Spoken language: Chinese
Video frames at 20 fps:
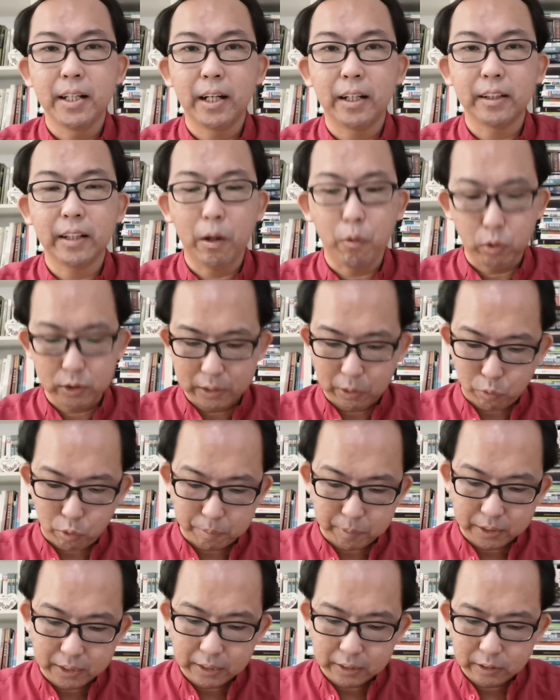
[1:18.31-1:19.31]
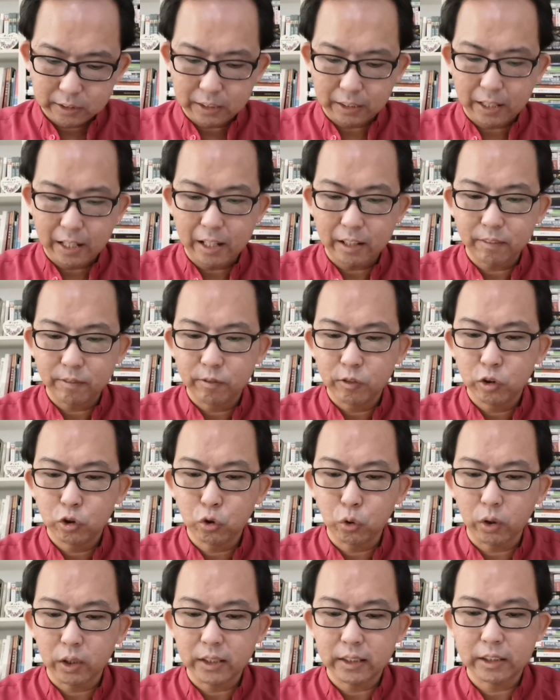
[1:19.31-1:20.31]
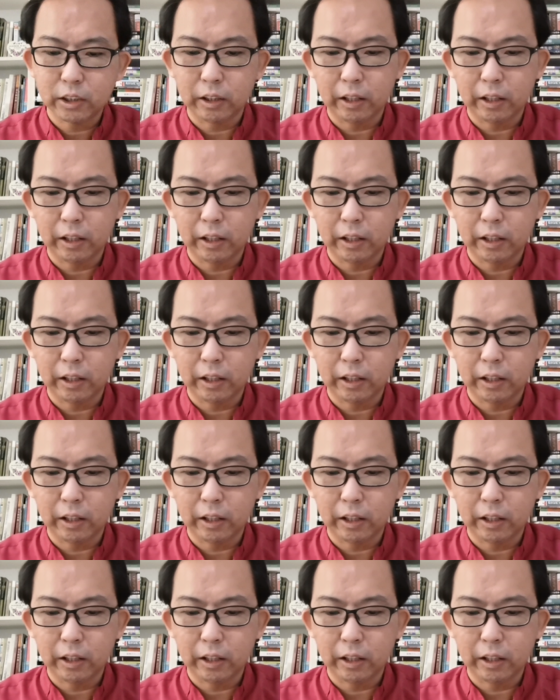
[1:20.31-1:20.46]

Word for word: 啊，那我想我们今天做